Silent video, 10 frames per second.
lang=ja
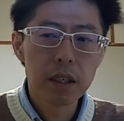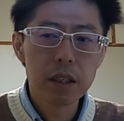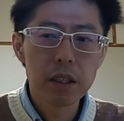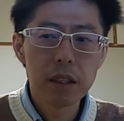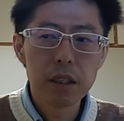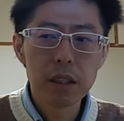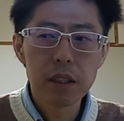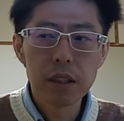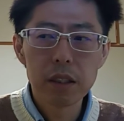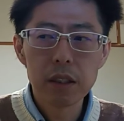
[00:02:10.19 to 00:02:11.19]

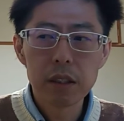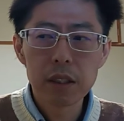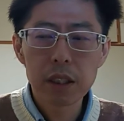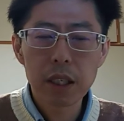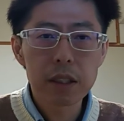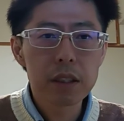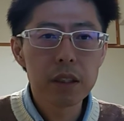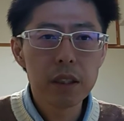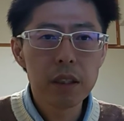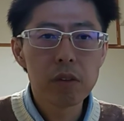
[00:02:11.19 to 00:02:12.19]
えー、試合勝ち
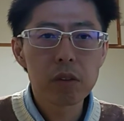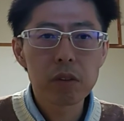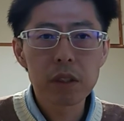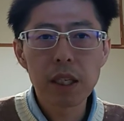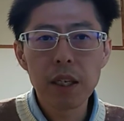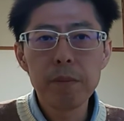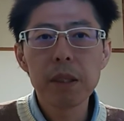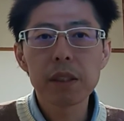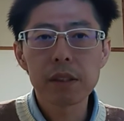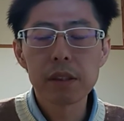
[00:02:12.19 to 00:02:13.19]
に行こうとしてい
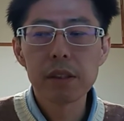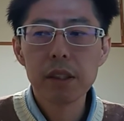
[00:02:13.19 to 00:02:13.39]
ます。